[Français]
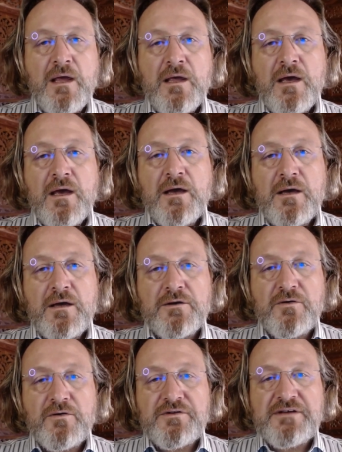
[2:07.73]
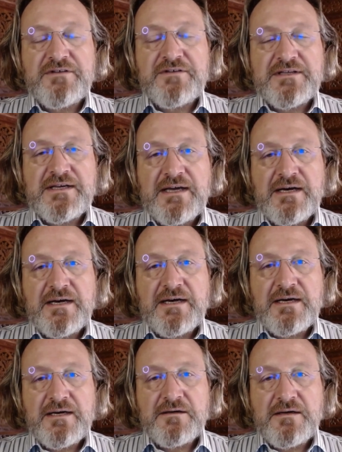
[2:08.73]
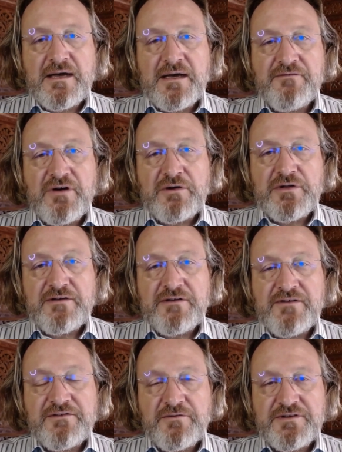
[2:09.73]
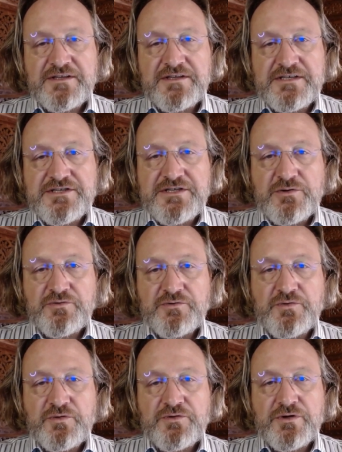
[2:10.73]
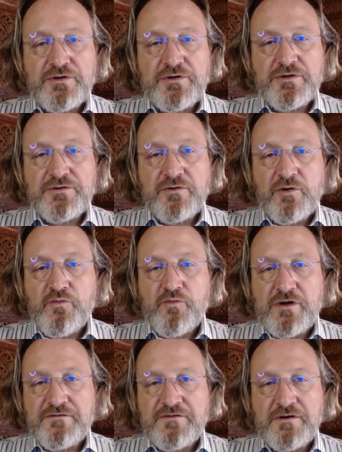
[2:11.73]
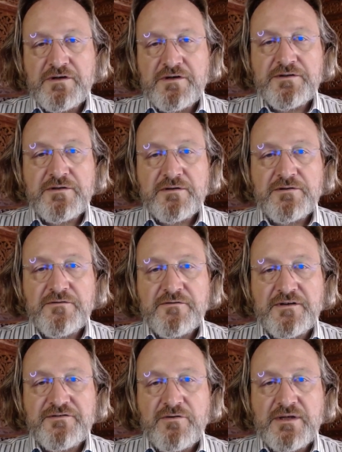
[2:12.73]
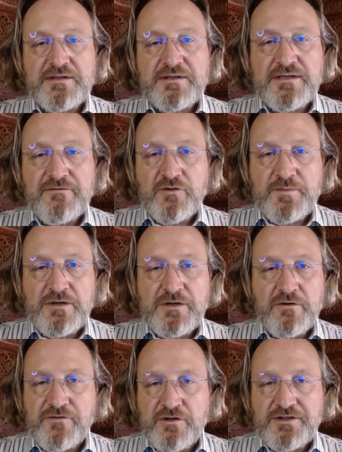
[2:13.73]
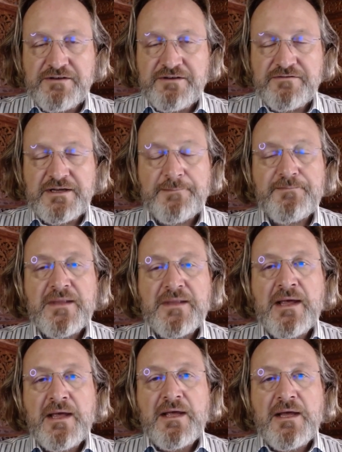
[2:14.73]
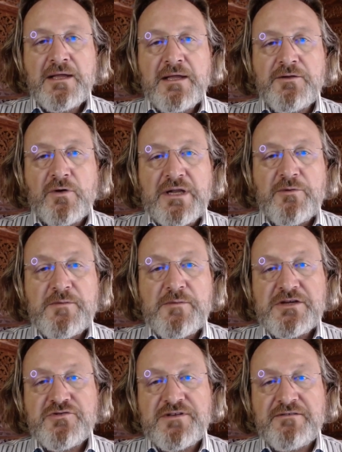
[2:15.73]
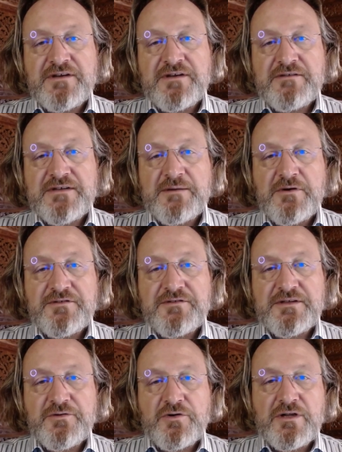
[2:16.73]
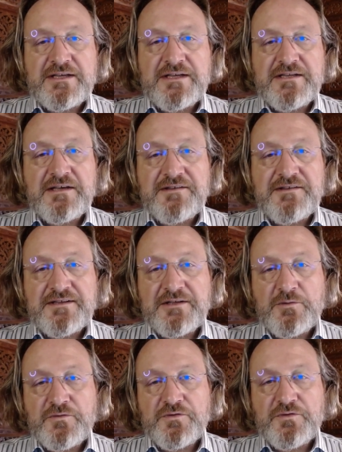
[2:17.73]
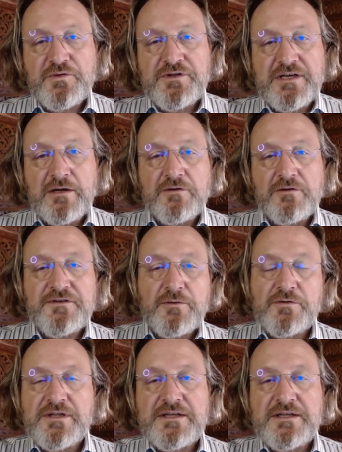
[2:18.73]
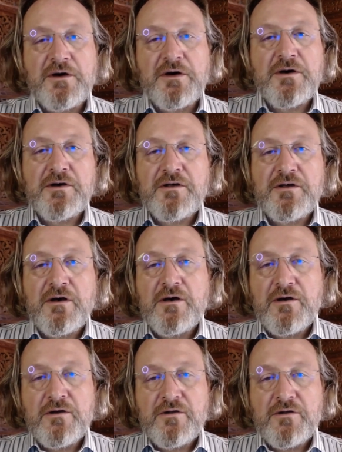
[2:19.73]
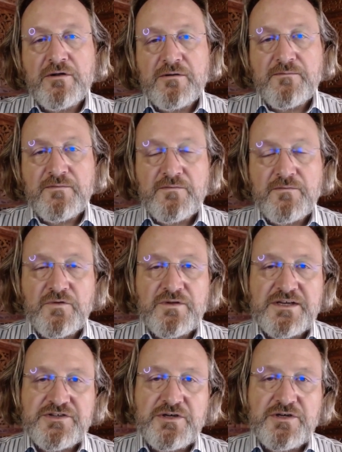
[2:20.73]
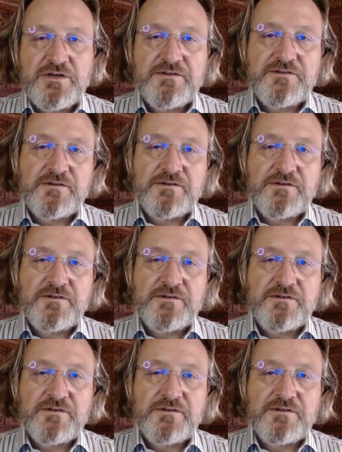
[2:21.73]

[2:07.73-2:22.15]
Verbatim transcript: que l'on invitait à, avoir une réflexion stratégique autour de, leur point de vente, de façon à développer leur volant d'affaires. Donc la première chose à faire évidemment, c'est de collecter un certain nombre de données. Alors si on est dans une agence